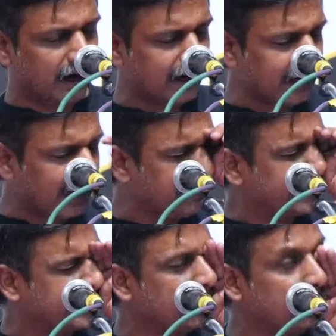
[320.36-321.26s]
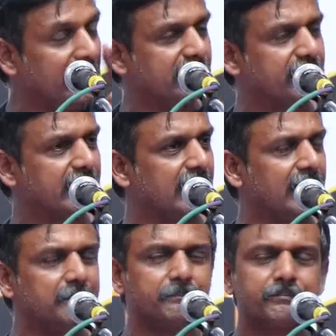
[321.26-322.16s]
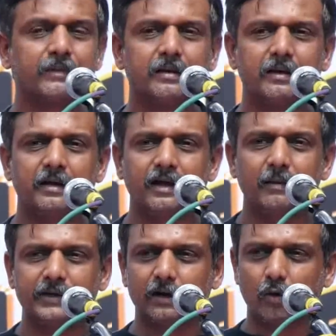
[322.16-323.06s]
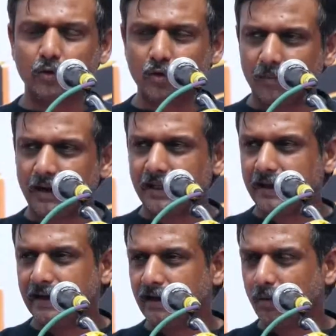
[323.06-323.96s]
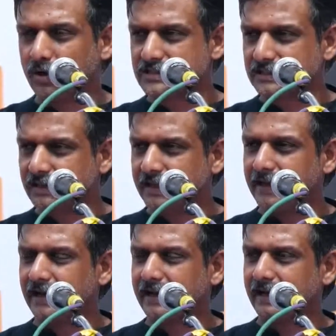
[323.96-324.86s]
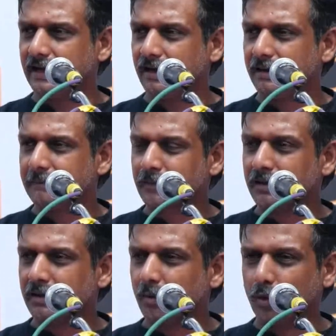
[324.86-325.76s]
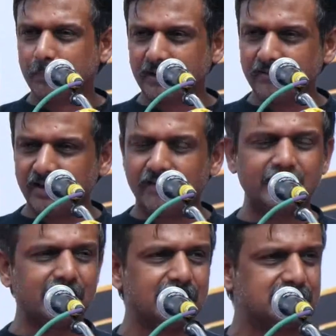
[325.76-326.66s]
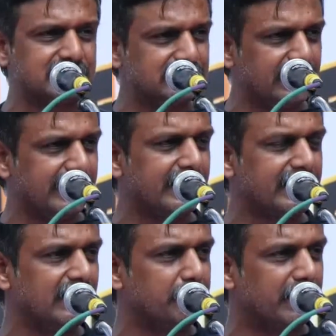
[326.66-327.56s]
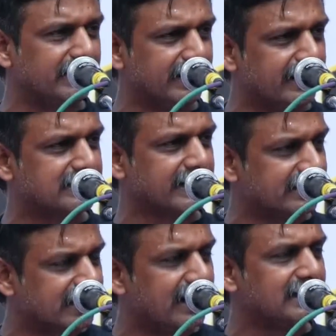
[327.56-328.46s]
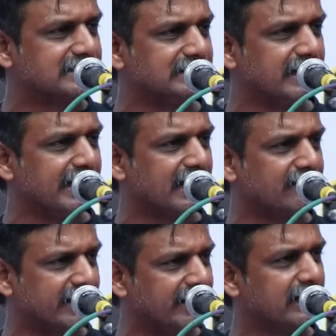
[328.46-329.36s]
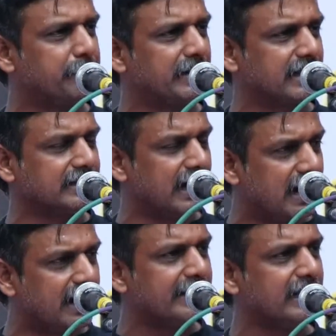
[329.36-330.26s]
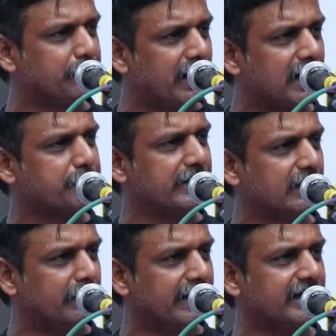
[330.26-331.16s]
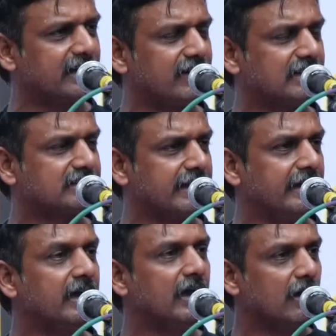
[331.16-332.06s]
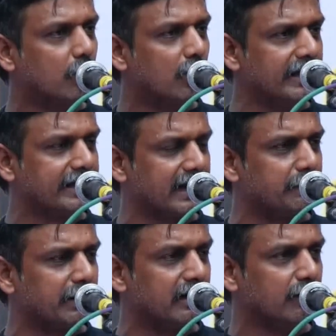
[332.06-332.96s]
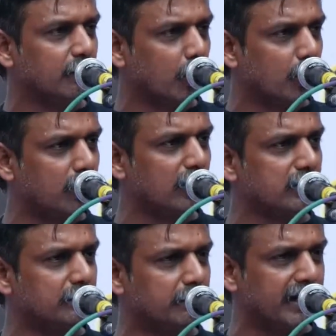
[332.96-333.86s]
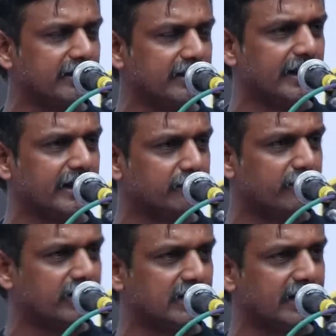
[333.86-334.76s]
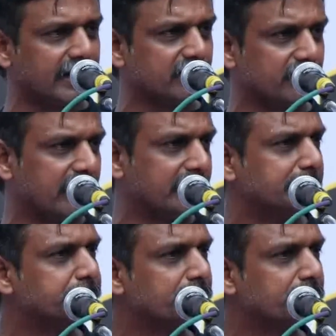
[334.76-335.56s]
அண்ணல் அம்பேத்கர் உள்ளிட்டவர்களால் மிக கொடூரமான ஒரு சிந்தனையாக ஒரு பிரிவினைவாத சிந்தனையாக மனித நேயத்திற்கு எதிரான சிந்தனையாக வரையறுக்கப்பட்ட அந்த ஆரிய பார்ப்பனிய பயங்கரவாதத்தை ஒழிக்காமல் ஒருபொழுதும் மனித நேயம் விடுதலை அடைந்து விடாது